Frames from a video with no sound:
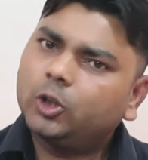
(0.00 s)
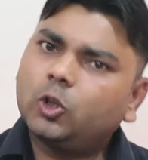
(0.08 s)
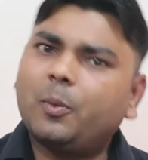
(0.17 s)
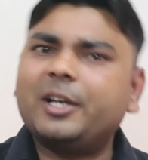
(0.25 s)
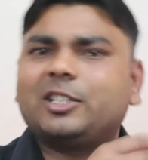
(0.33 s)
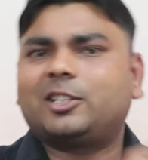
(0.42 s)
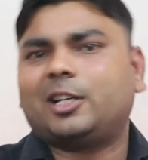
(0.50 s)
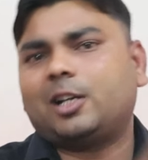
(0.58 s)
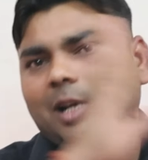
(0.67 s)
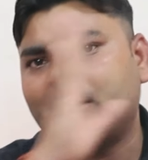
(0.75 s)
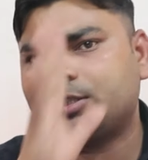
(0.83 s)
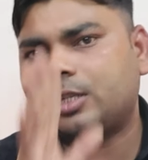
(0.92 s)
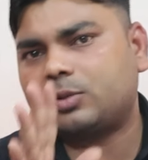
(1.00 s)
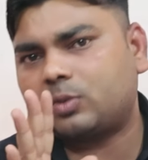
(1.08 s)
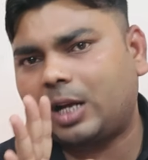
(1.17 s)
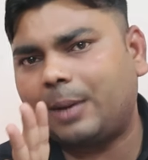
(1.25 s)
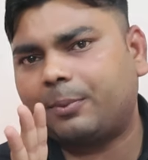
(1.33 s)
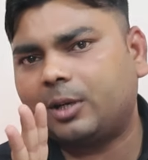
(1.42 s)
तो भाई चैनल
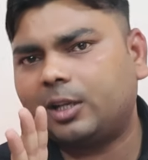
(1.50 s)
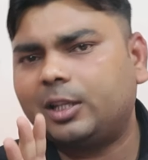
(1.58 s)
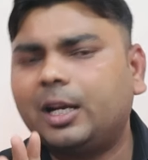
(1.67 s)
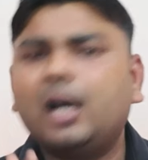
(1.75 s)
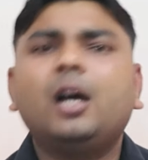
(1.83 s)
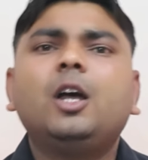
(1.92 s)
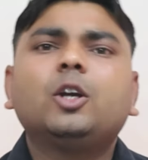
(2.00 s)
अनसब्सक्राइब कर देना